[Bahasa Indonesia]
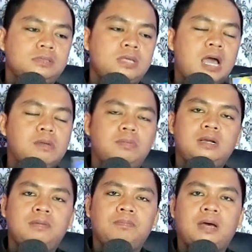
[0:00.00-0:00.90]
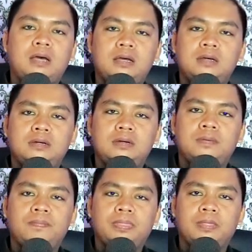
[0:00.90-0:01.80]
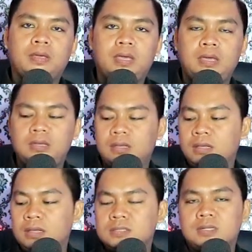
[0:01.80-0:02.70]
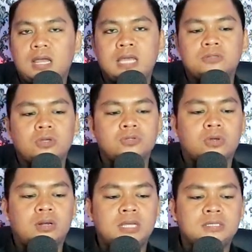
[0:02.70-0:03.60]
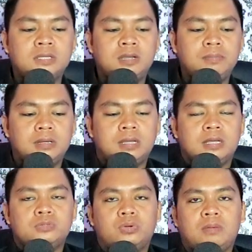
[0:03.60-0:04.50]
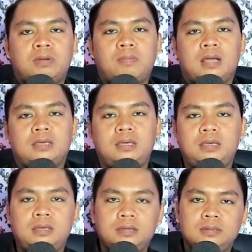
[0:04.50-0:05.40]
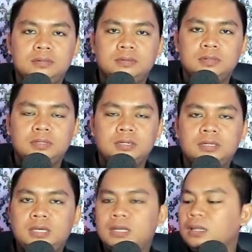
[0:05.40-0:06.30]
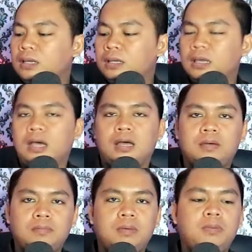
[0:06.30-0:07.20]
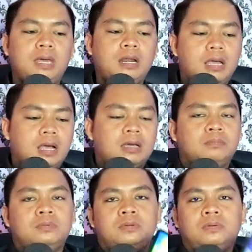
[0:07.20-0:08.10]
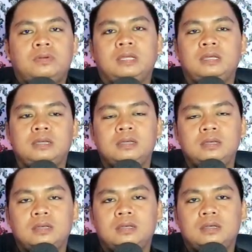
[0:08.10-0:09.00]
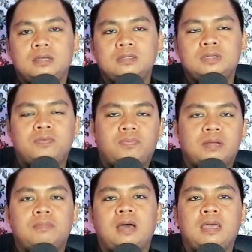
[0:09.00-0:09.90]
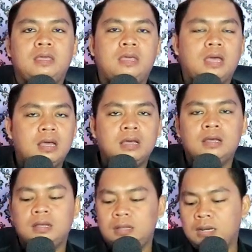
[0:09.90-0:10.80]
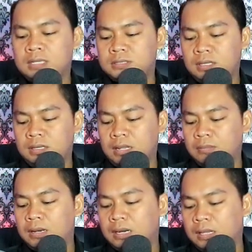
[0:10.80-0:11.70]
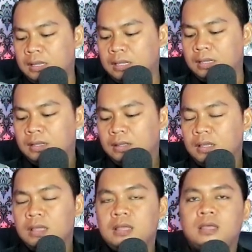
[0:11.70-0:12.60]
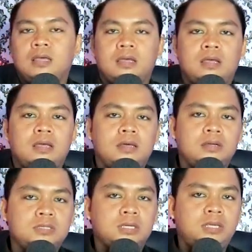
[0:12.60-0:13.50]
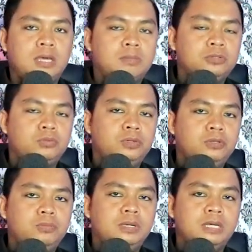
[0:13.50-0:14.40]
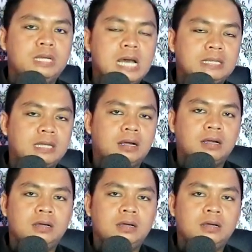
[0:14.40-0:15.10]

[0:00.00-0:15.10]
Sangat berlimpah. Oke, okay? selain sosok Lesti dan Bilar yang suka berbagi, kini ya BBL yang akan menuruni sifat baik ya Lesti dan Bilar ini. Rezeki yang bertubi-tubi datang